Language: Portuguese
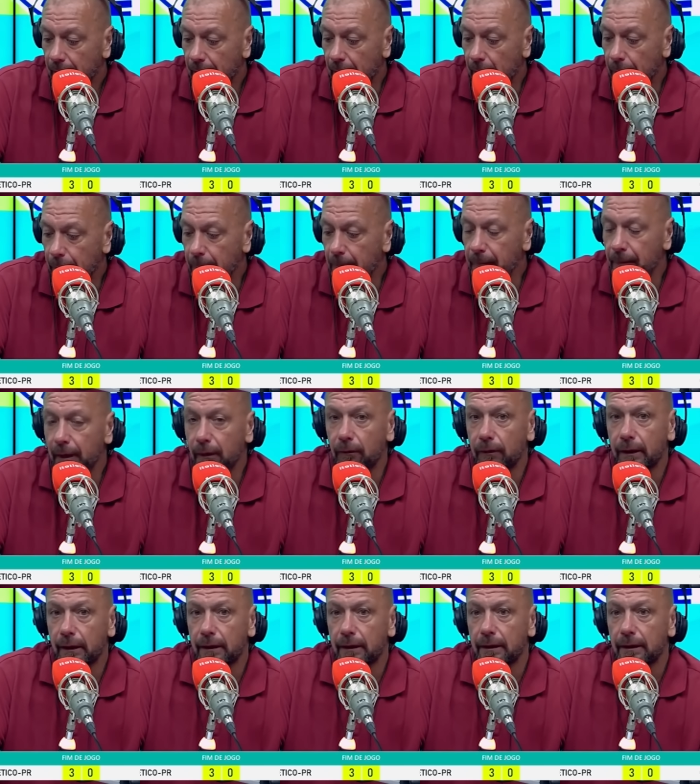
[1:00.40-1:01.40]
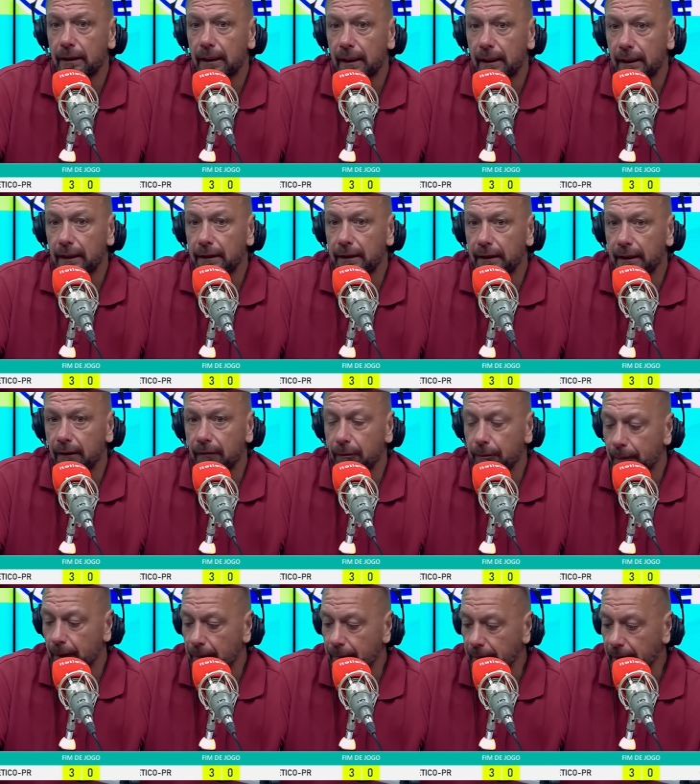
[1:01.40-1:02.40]
É, o primeiro deles,
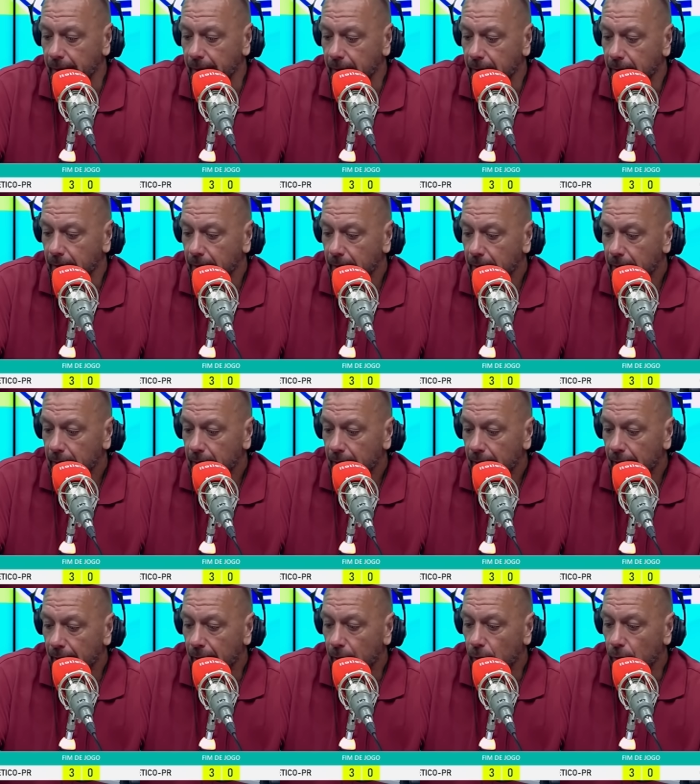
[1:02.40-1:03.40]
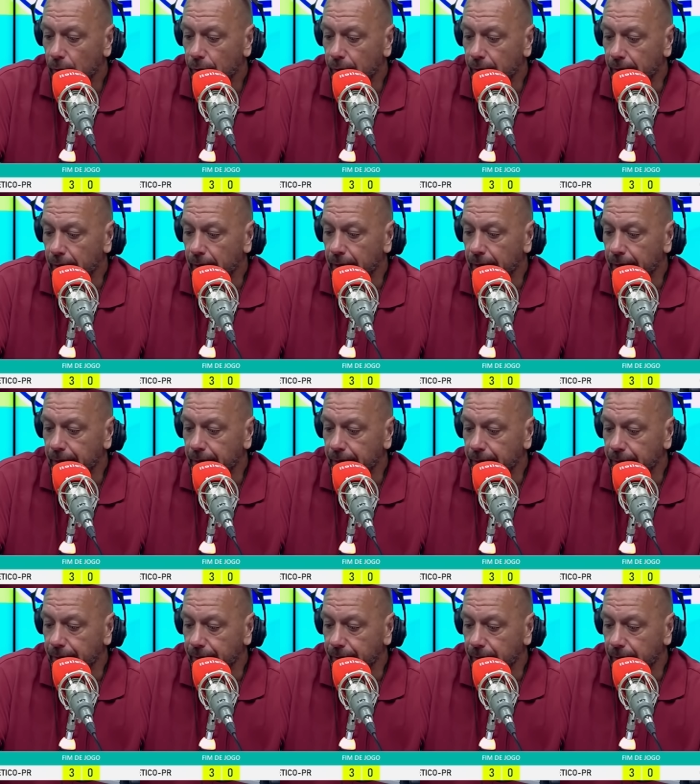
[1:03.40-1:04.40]
inacreditável para mim, é o Fernando
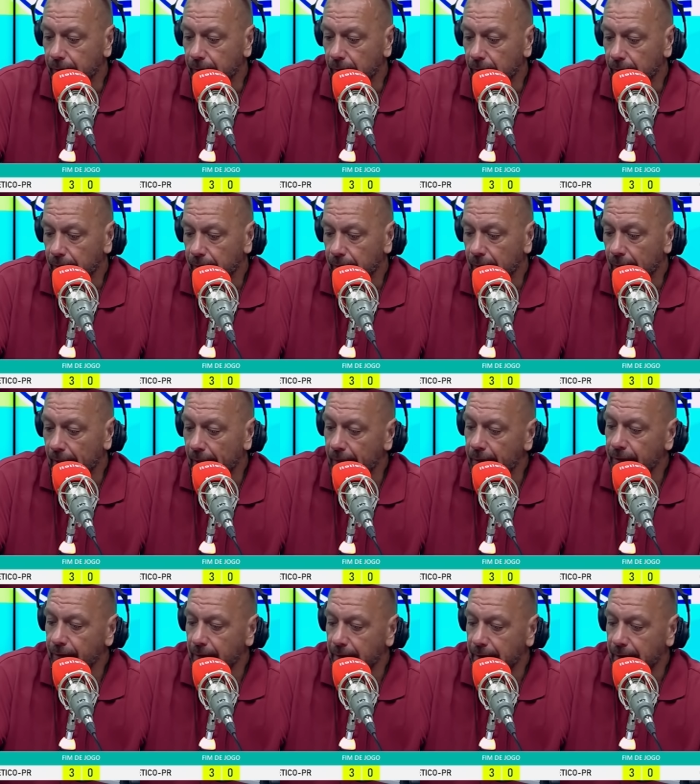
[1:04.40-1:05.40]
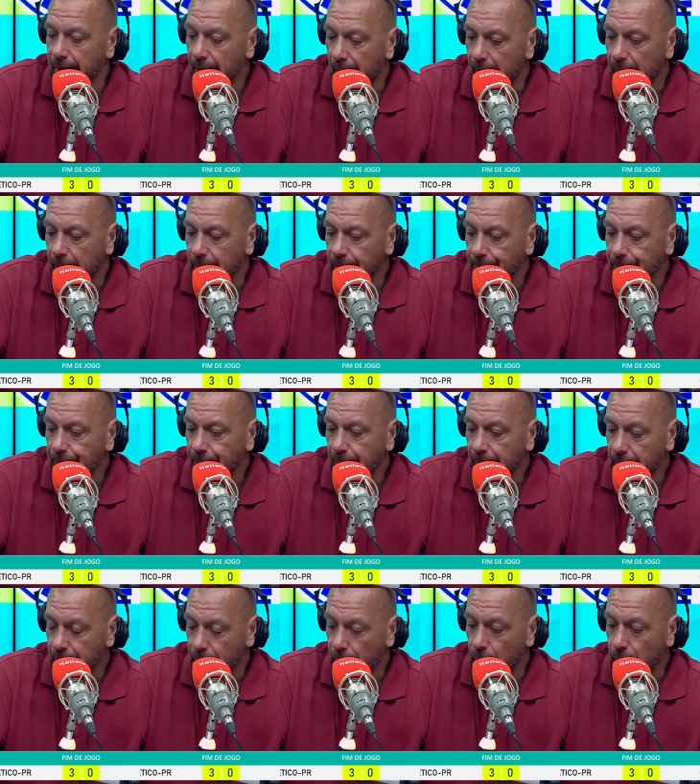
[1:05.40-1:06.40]
Diniz falar no vestiário
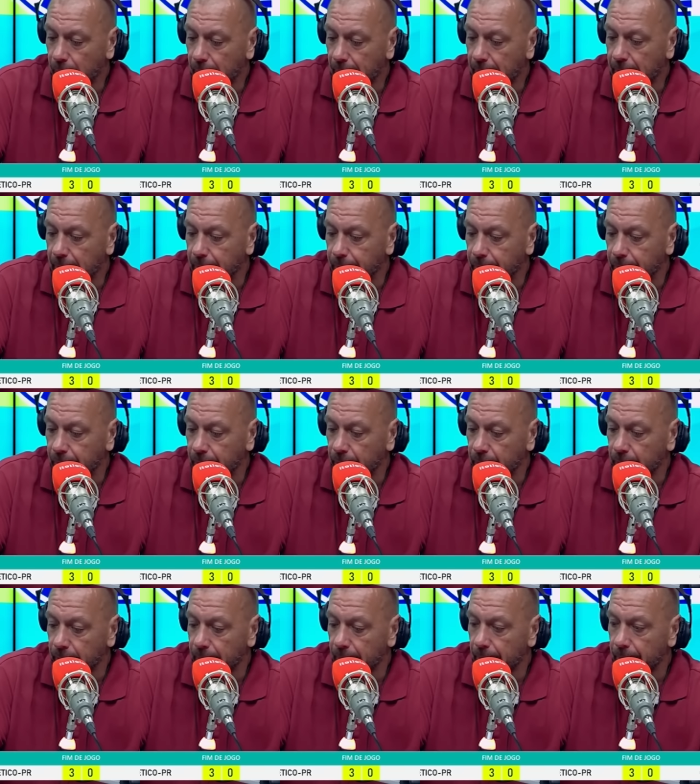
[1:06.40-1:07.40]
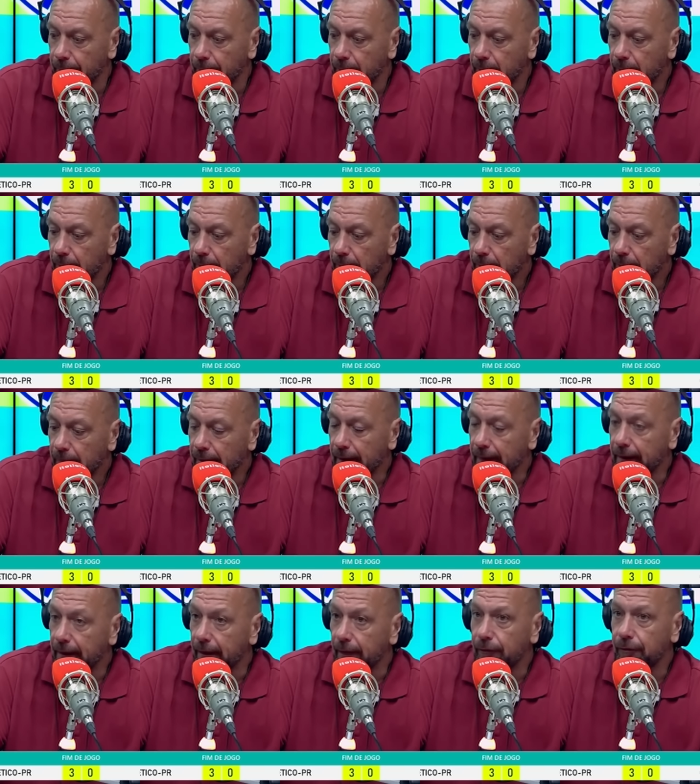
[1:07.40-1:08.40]
e voltar assim pro segundo tempo,
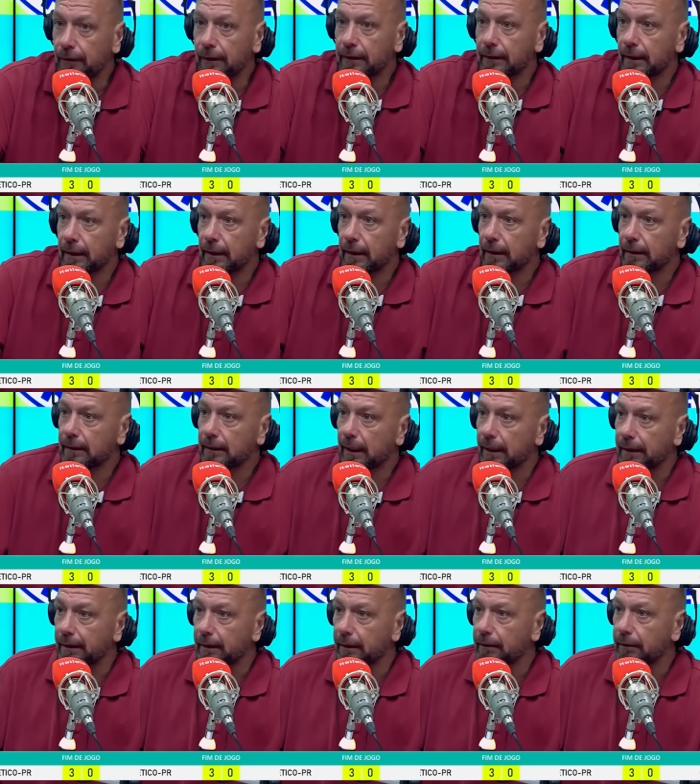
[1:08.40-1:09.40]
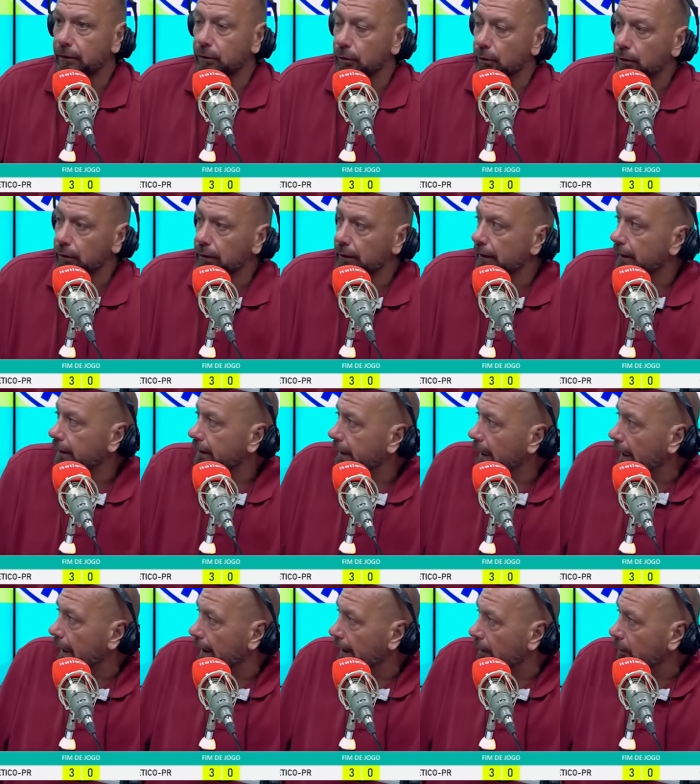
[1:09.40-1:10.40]
tentando fazer aquela saída de jogo de dentro
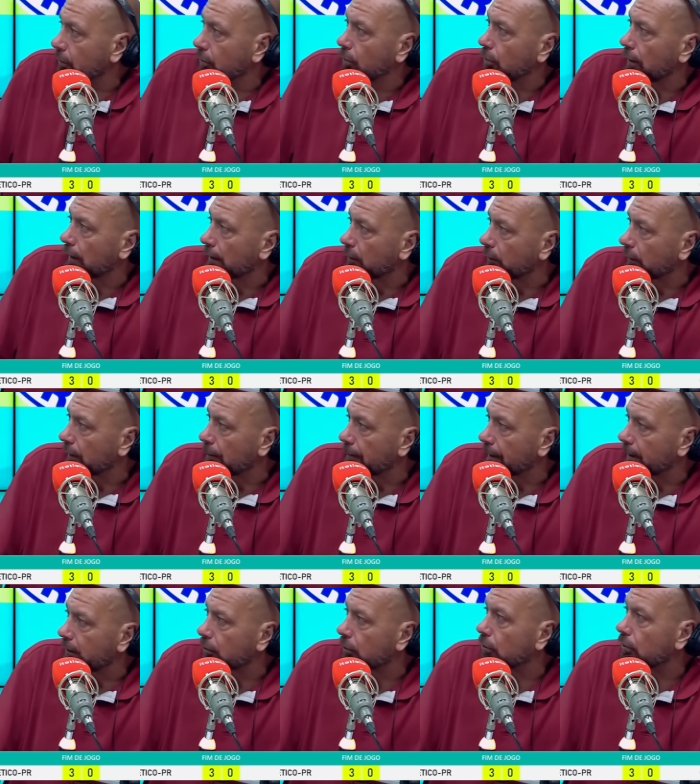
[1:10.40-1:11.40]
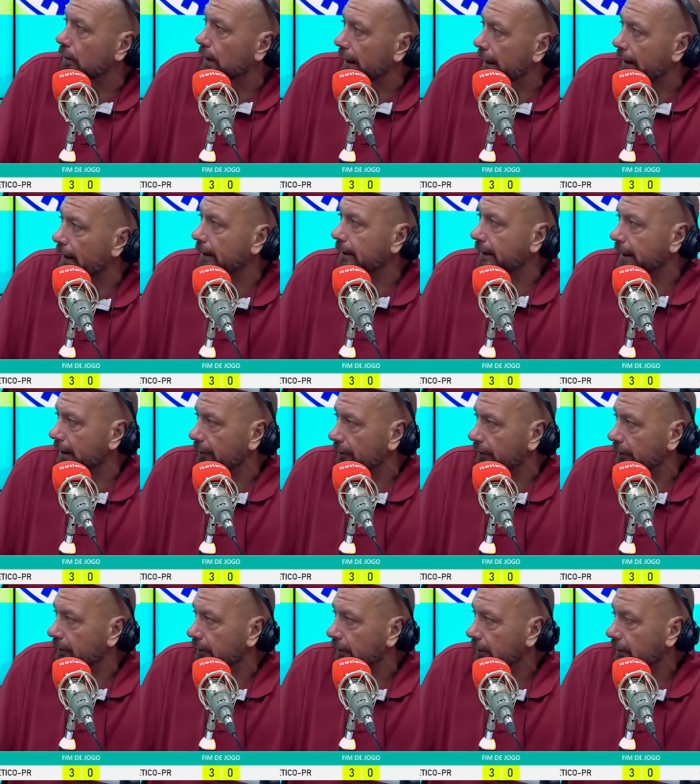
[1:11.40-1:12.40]
da área com um jogador a menos que os caras
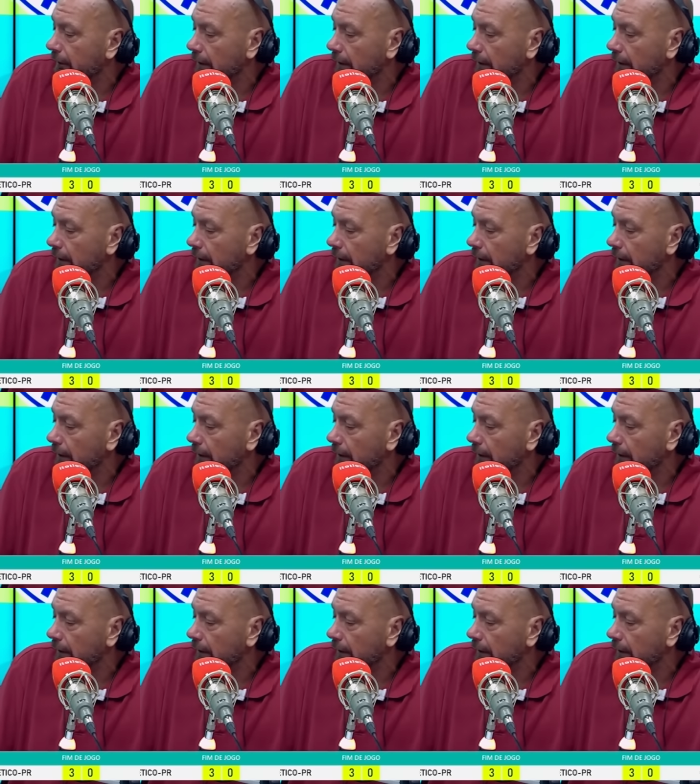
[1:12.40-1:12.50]
reserva.